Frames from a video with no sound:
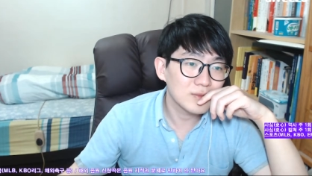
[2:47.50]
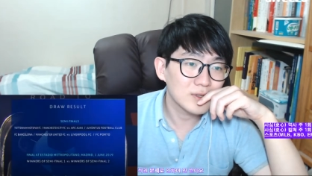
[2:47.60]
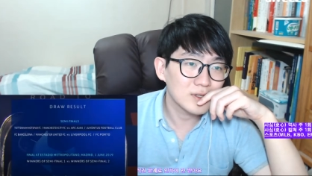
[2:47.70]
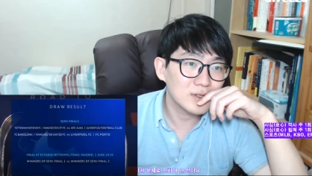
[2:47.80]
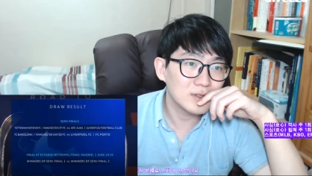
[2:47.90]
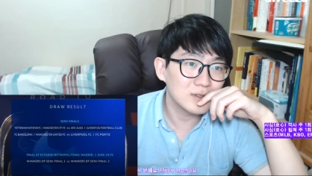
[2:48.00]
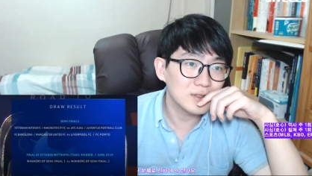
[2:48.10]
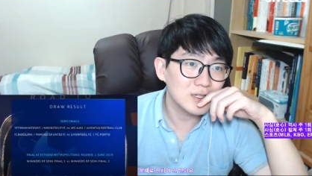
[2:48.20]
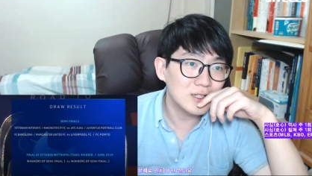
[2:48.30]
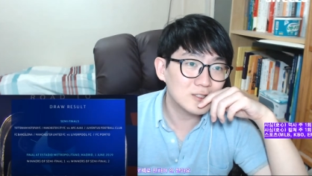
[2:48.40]
그
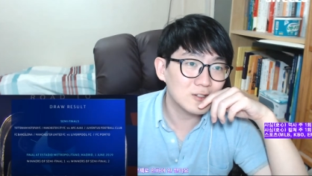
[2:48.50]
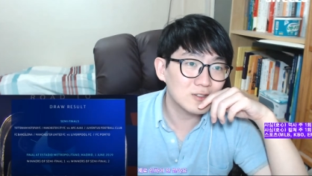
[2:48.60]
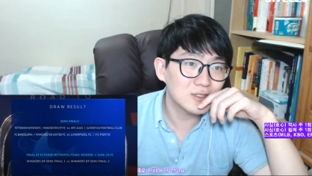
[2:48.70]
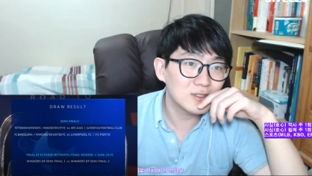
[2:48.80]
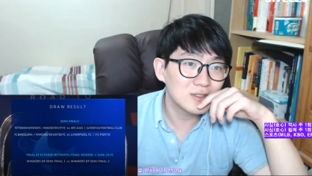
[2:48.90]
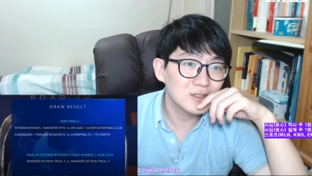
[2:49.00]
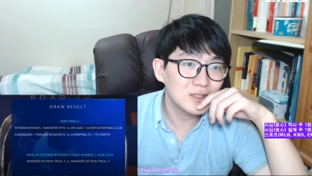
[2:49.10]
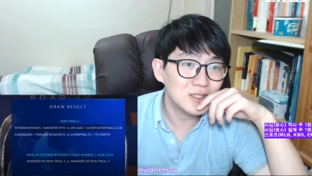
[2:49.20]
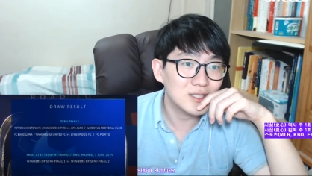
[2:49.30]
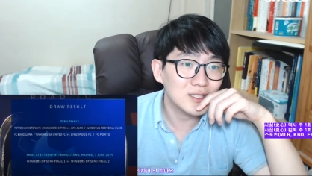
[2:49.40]
일정은
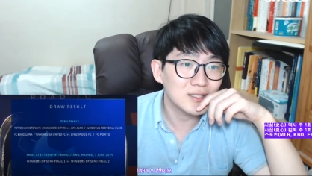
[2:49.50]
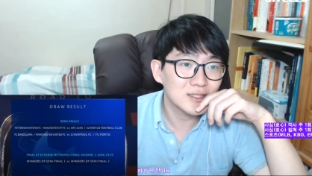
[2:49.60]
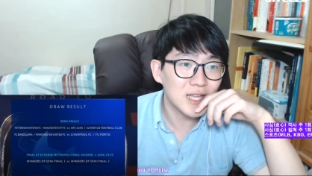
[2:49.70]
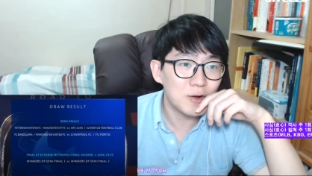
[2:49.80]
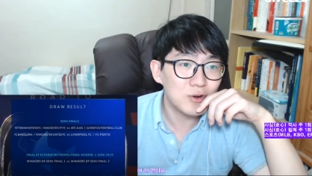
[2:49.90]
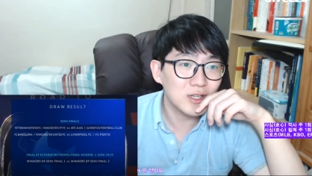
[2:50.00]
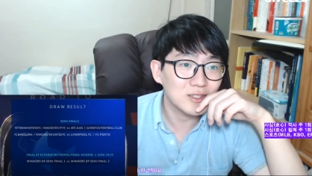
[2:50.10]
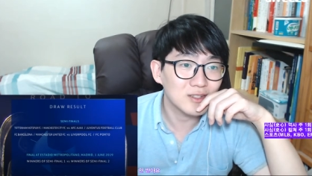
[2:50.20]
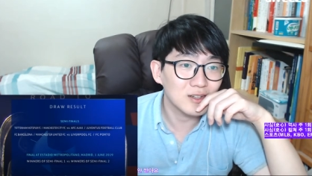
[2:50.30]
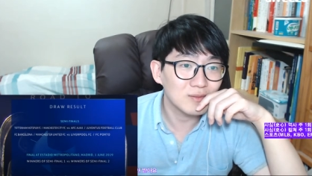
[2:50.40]
이제 4월에 있어요.